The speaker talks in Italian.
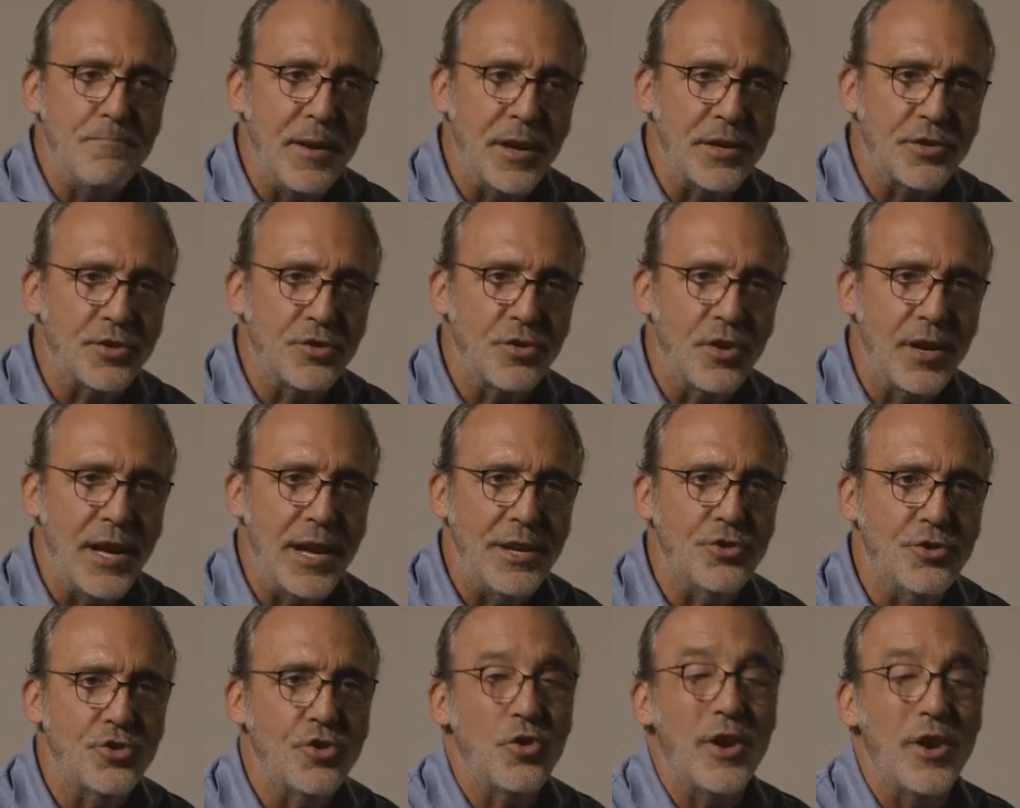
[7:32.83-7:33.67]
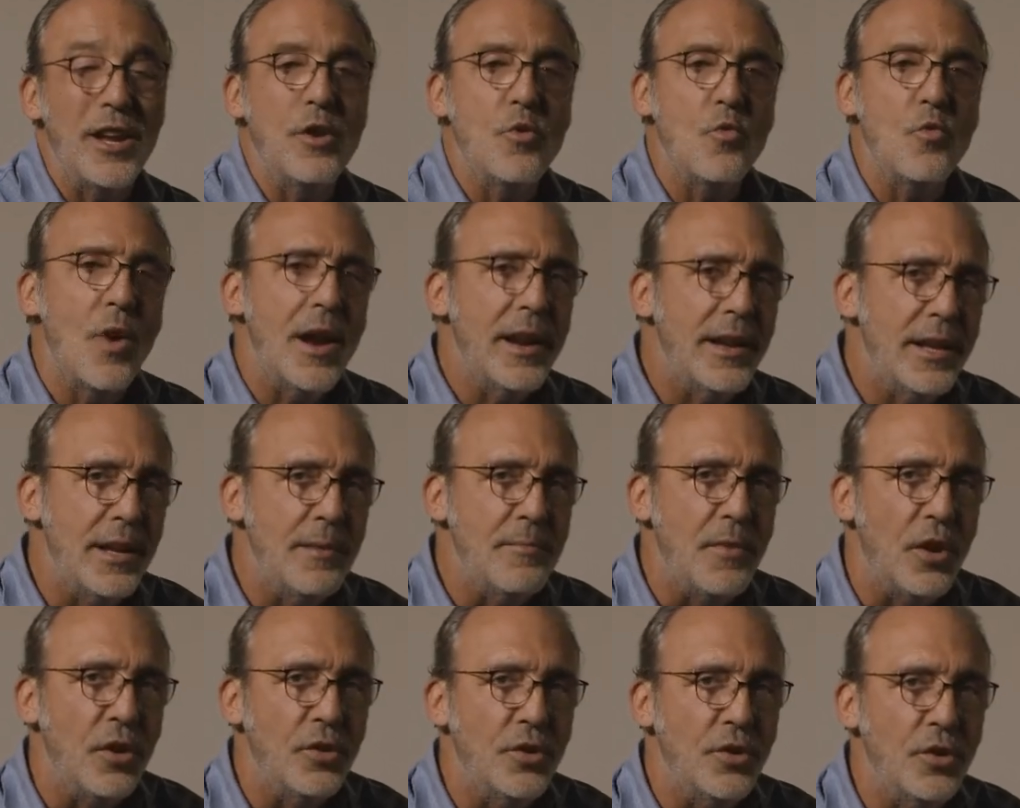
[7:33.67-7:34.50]
un personaggio che in
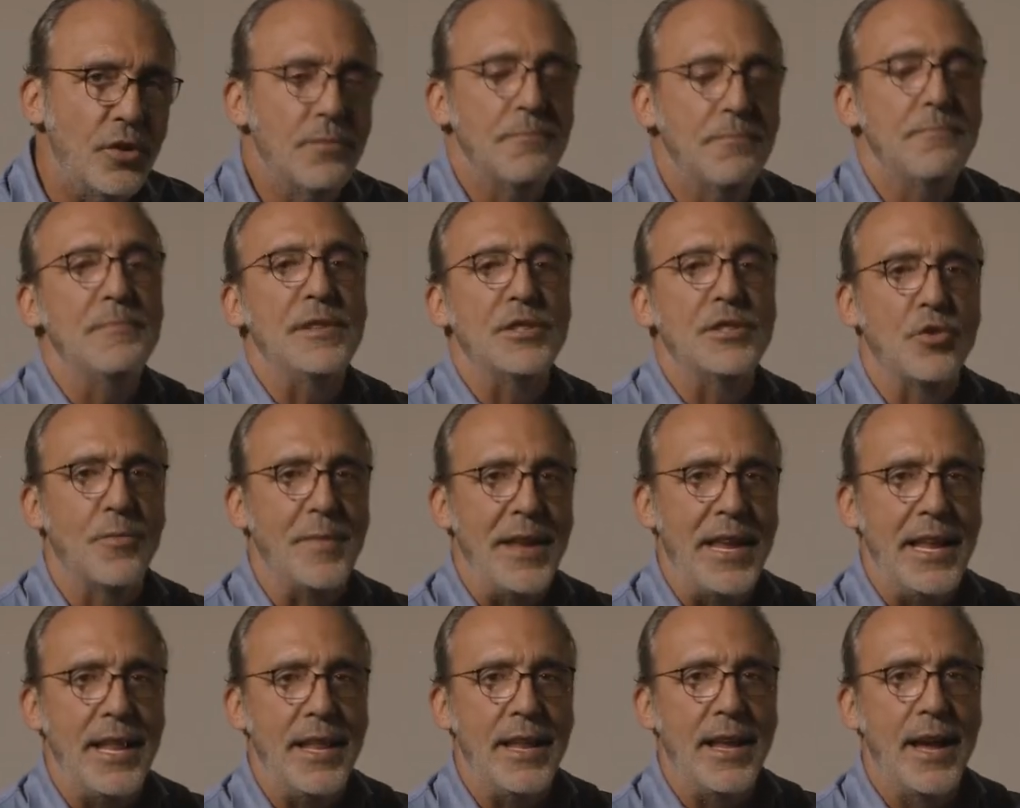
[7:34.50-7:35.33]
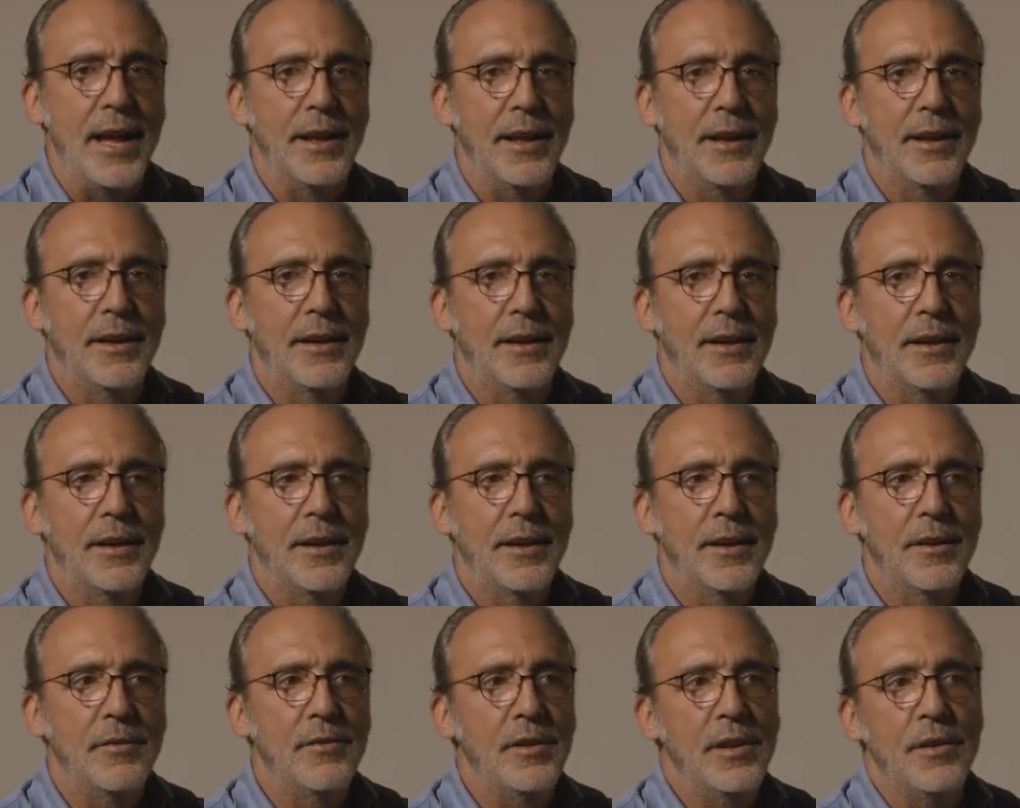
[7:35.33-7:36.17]
qualche modo mi somiglia.
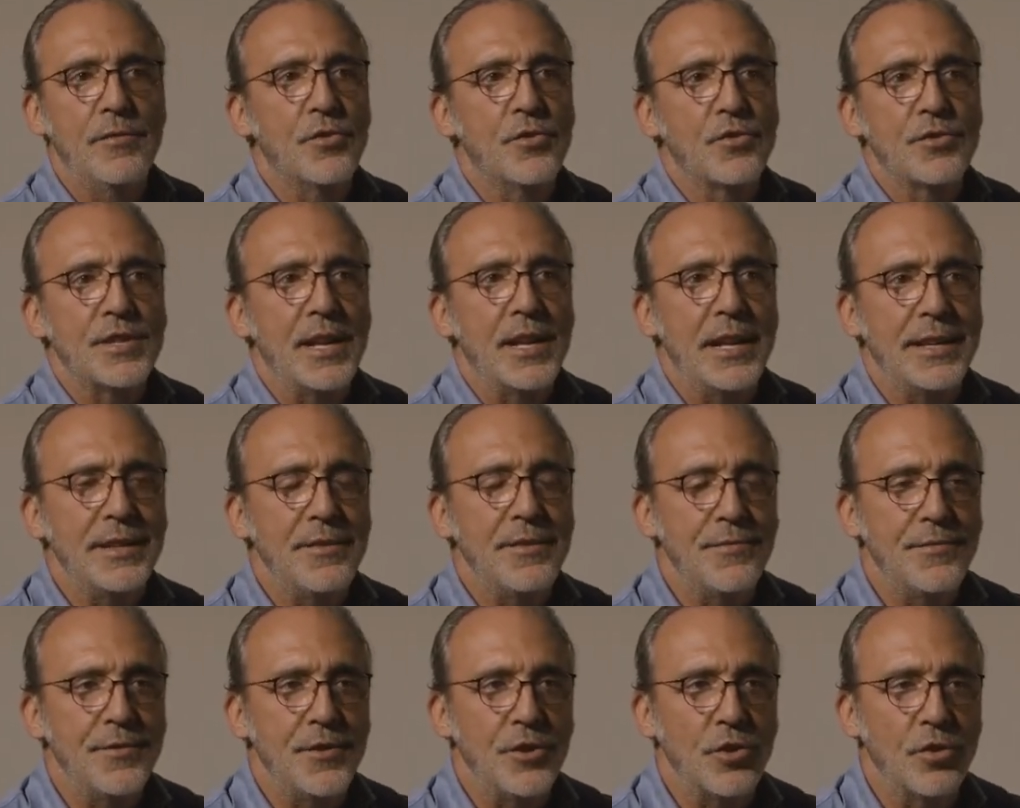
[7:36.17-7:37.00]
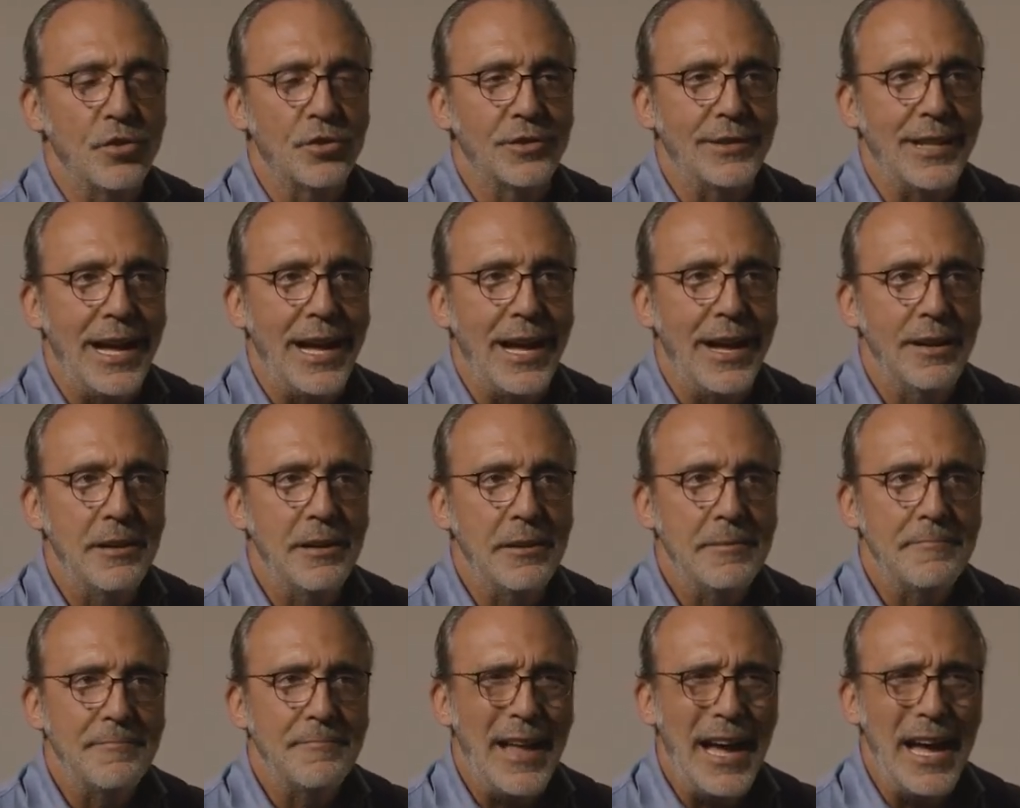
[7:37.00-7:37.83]
Quindi forse la
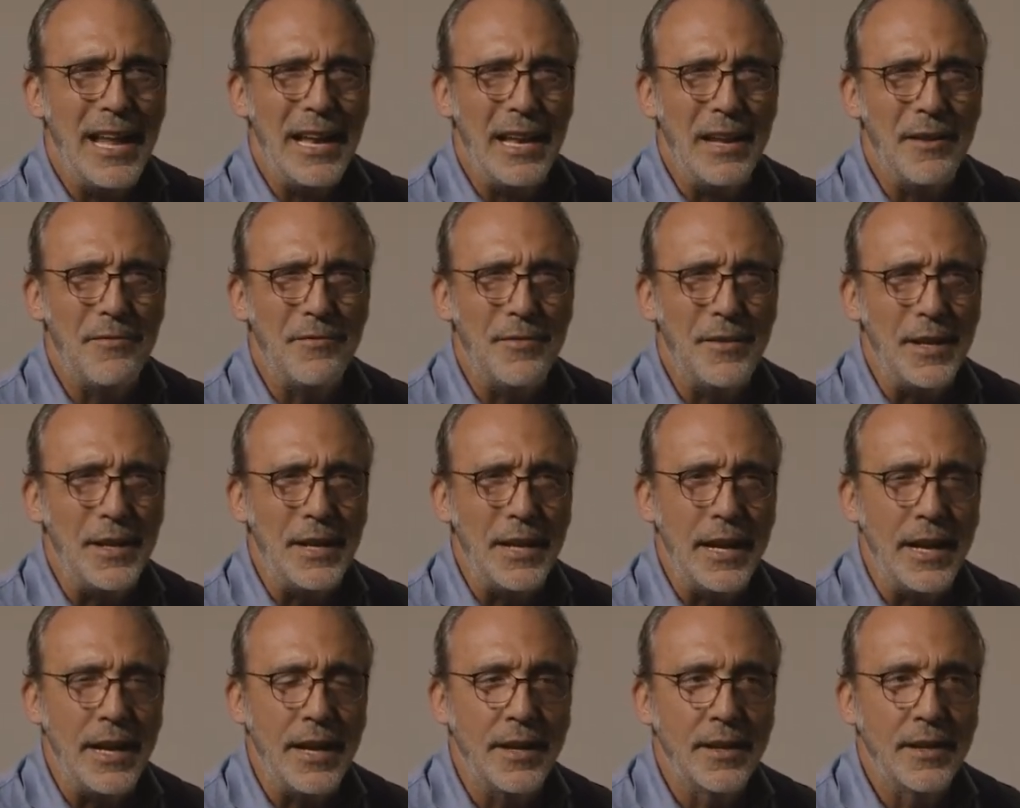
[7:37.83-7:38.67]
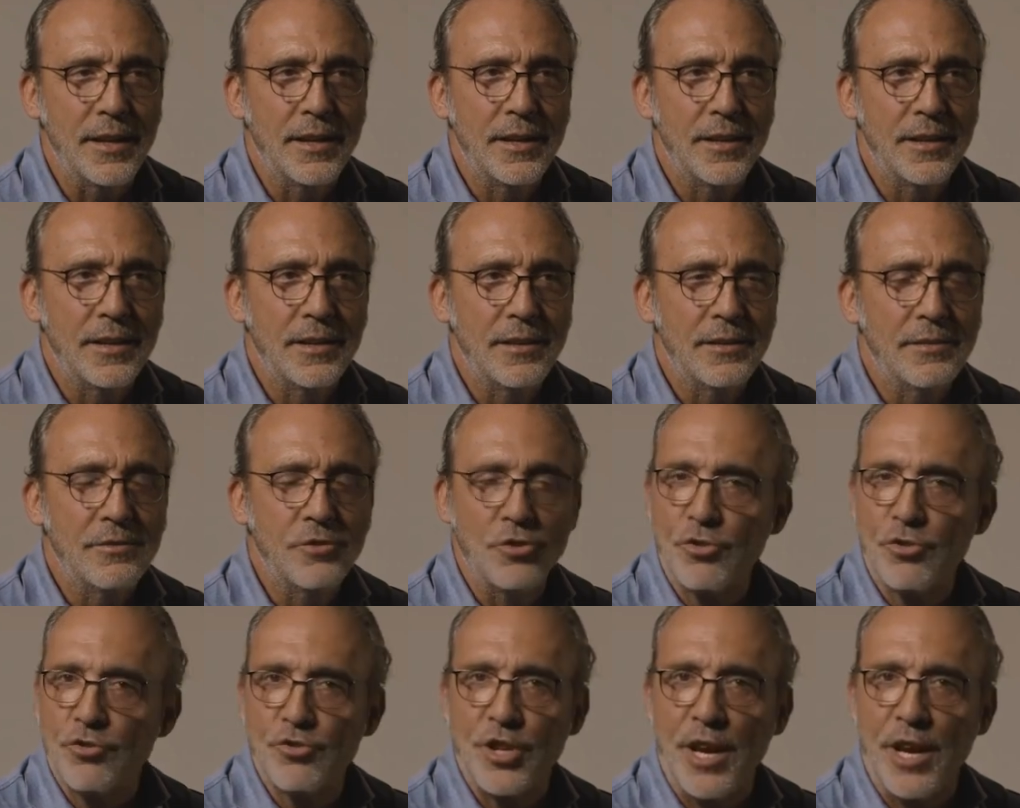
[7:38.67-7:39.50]
difficoltà alla fine
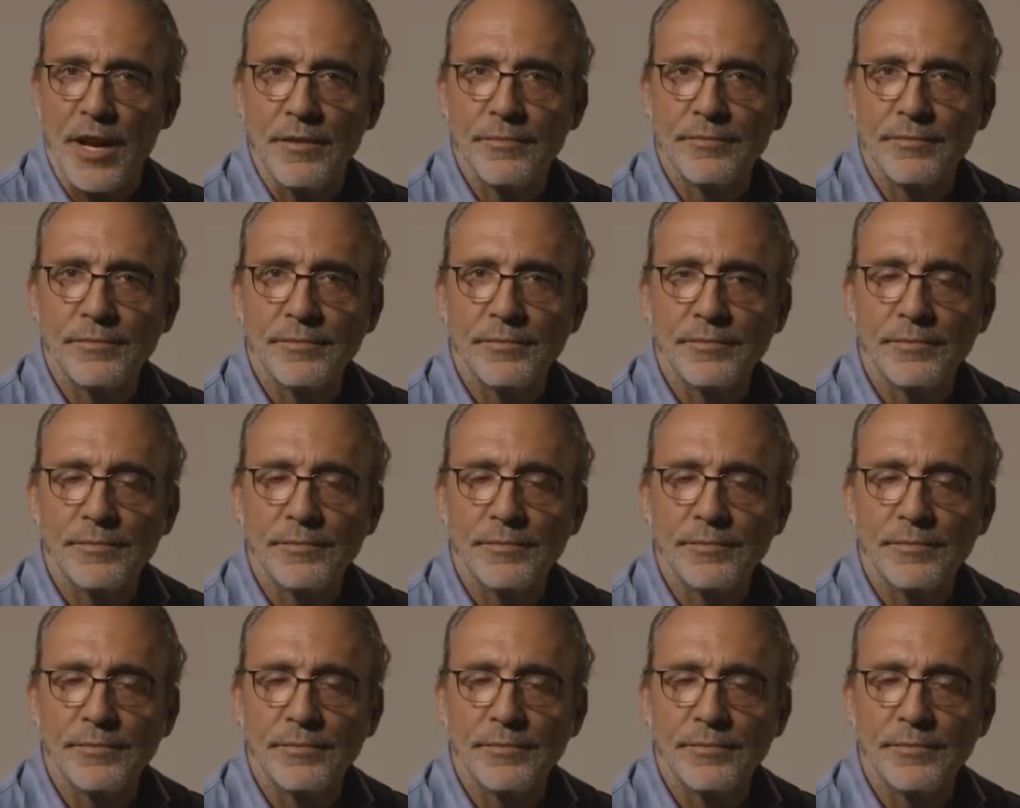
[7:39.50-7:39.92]
non c'è.